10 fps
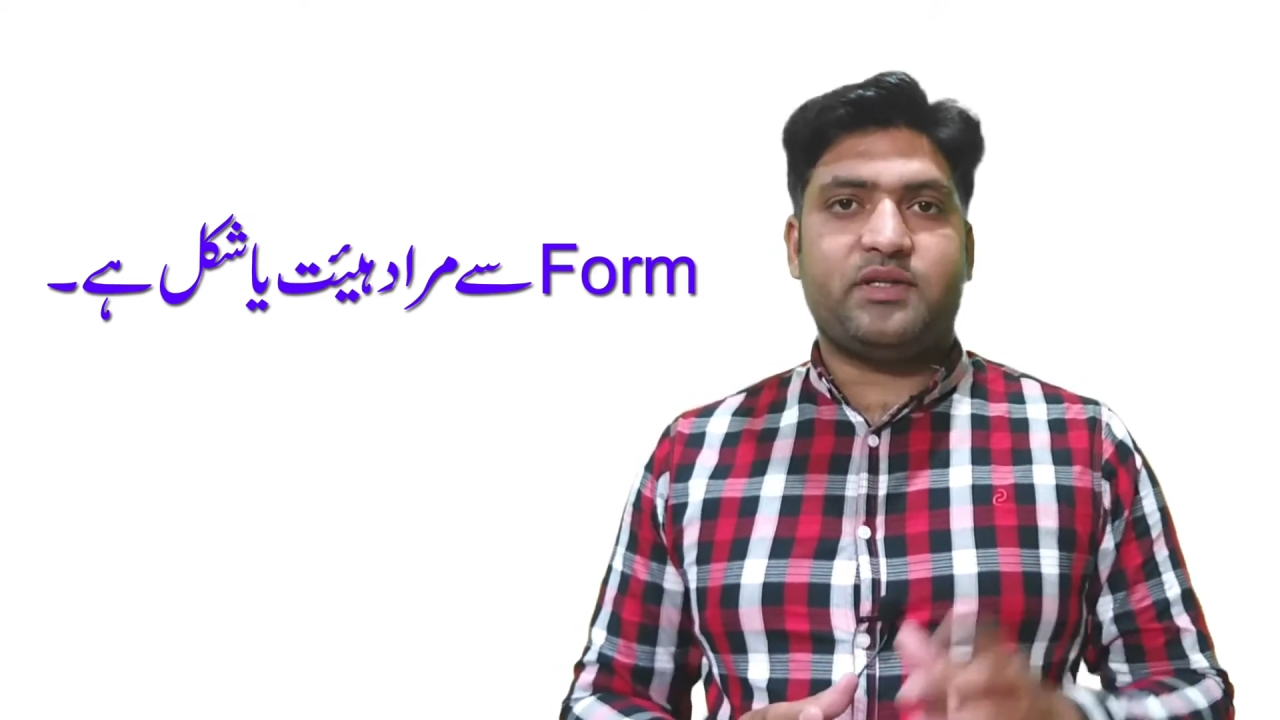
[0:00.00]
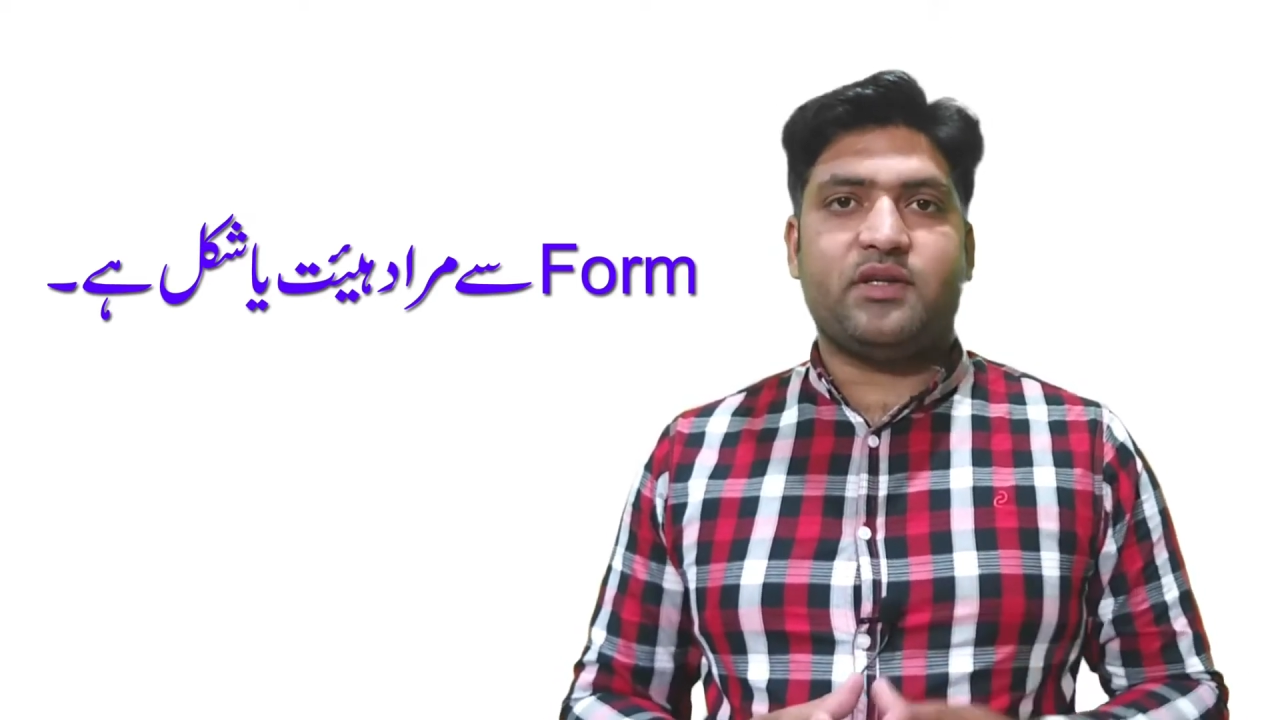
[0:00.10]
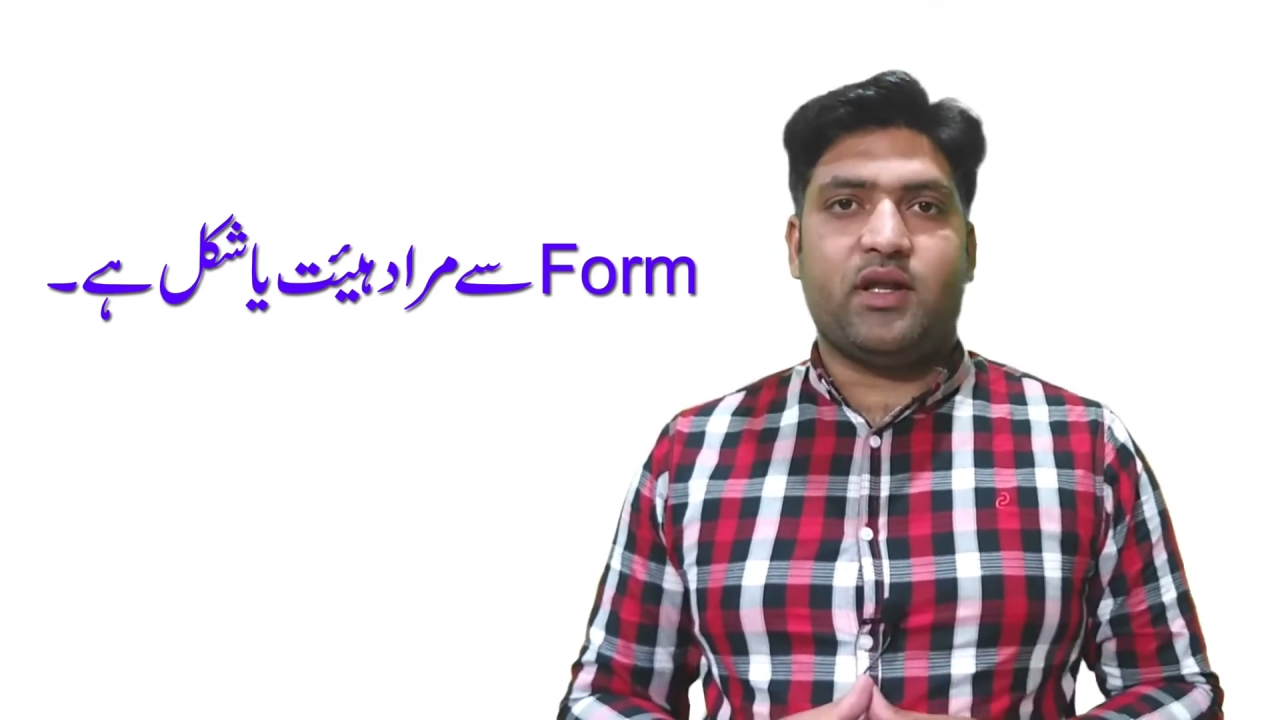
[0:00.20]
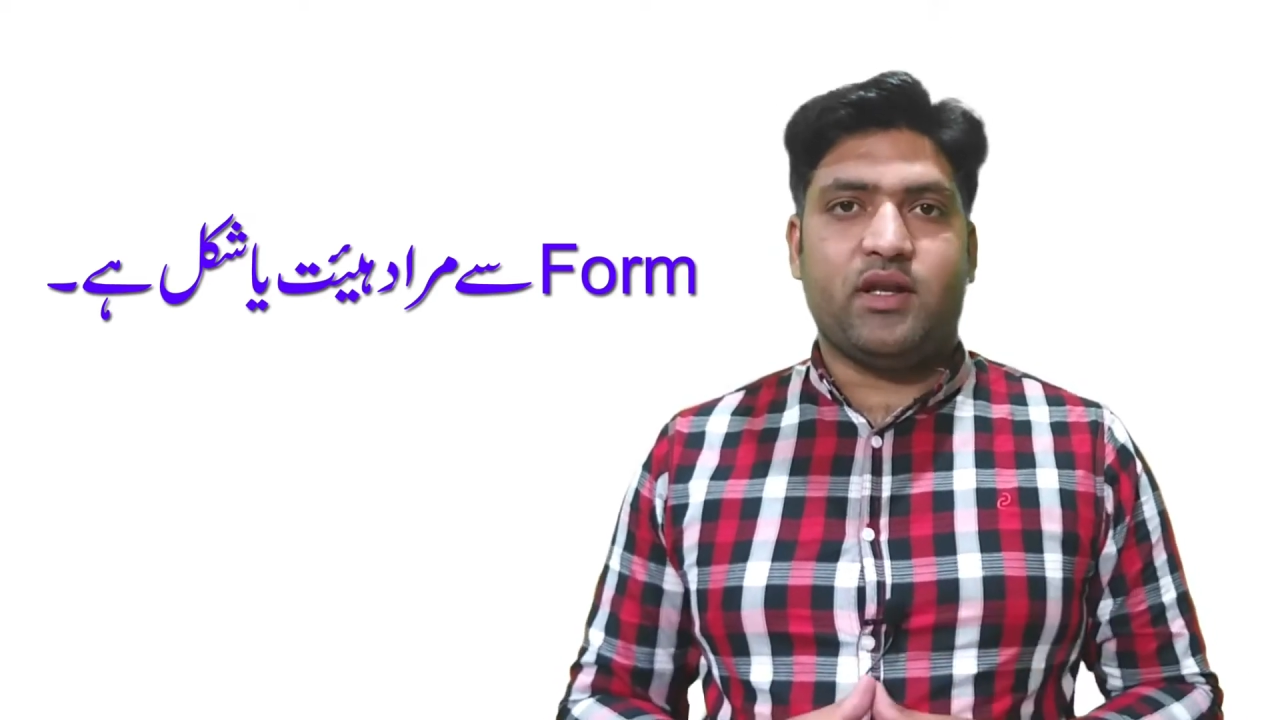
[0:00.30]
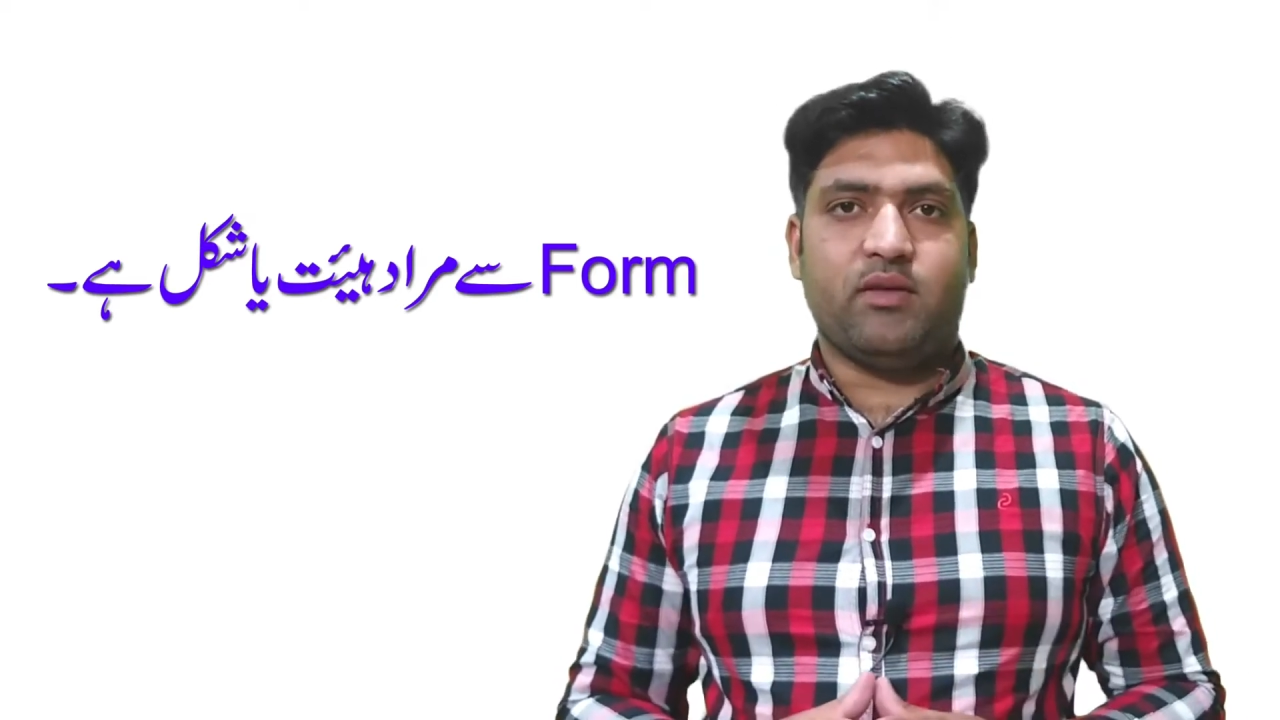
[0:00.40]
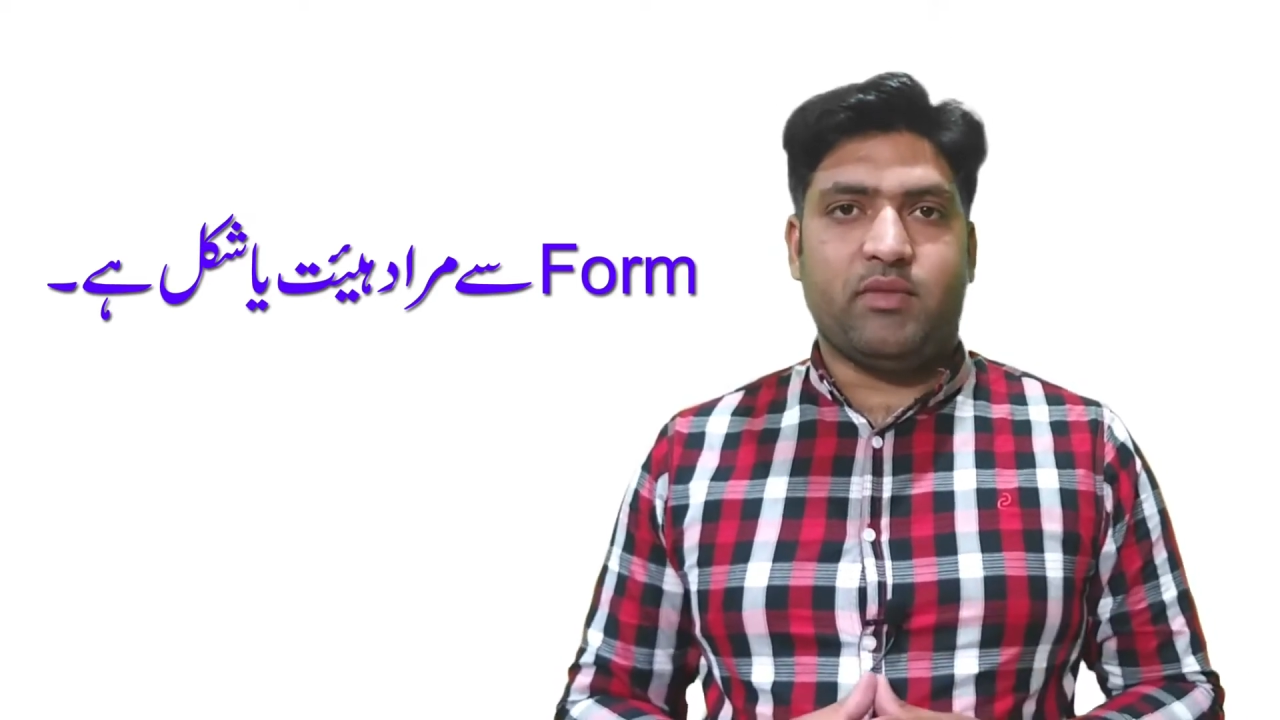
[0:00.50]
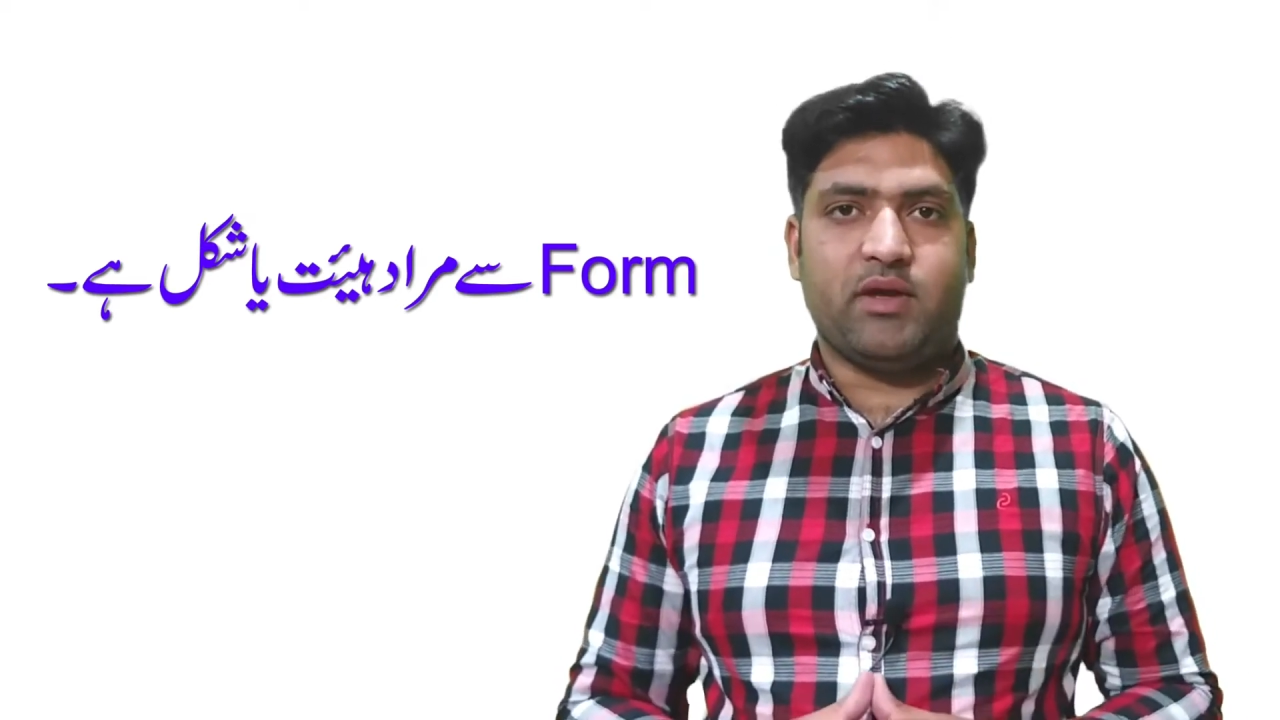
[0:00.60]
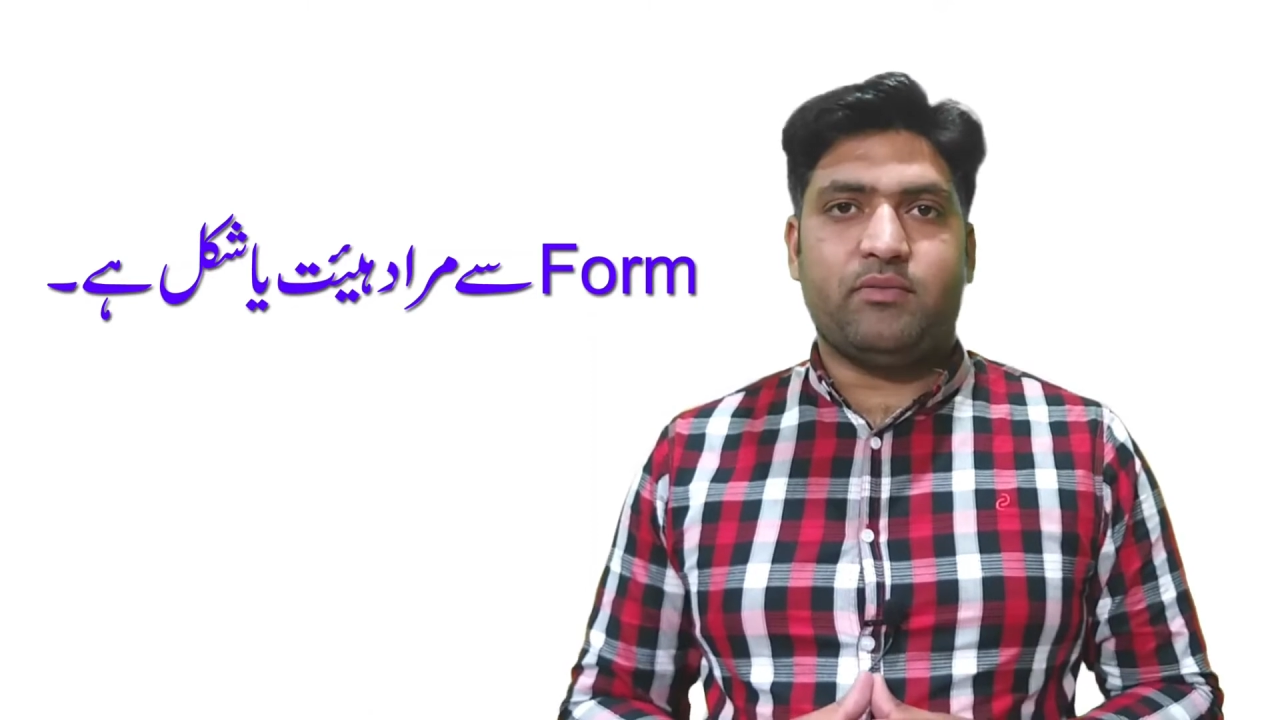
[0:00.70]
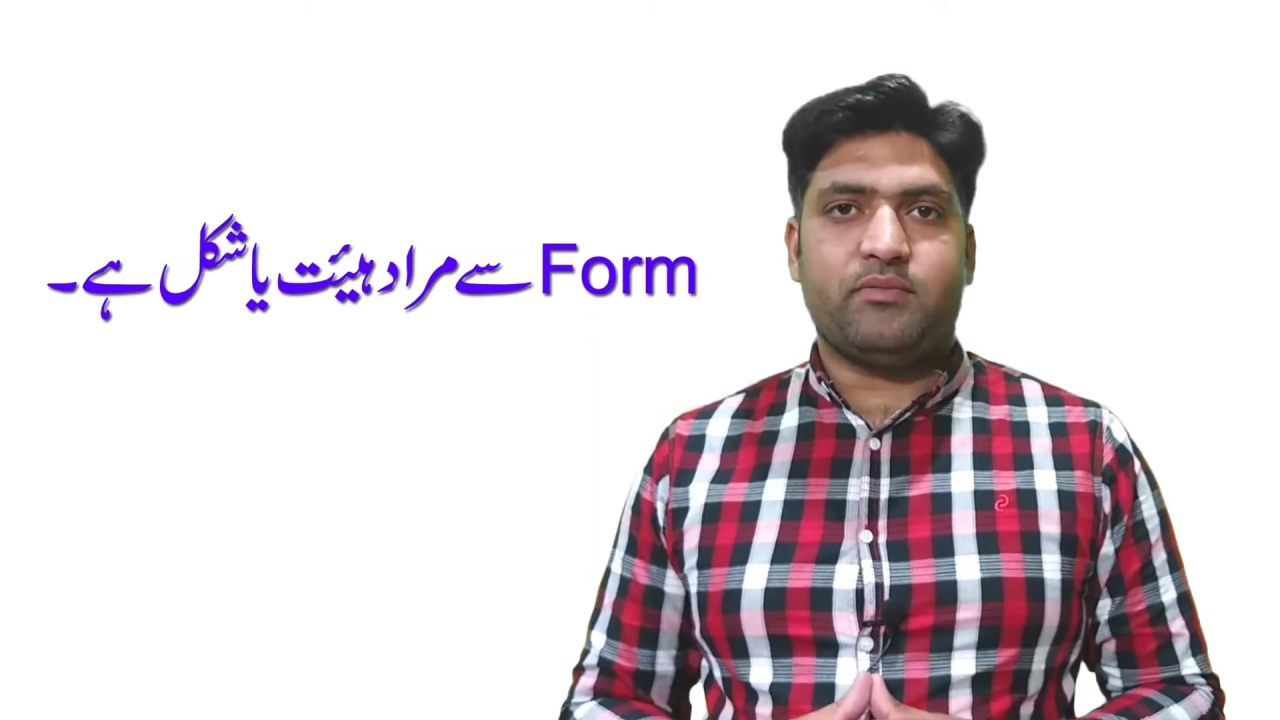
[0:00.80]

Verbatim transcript: पहचानने में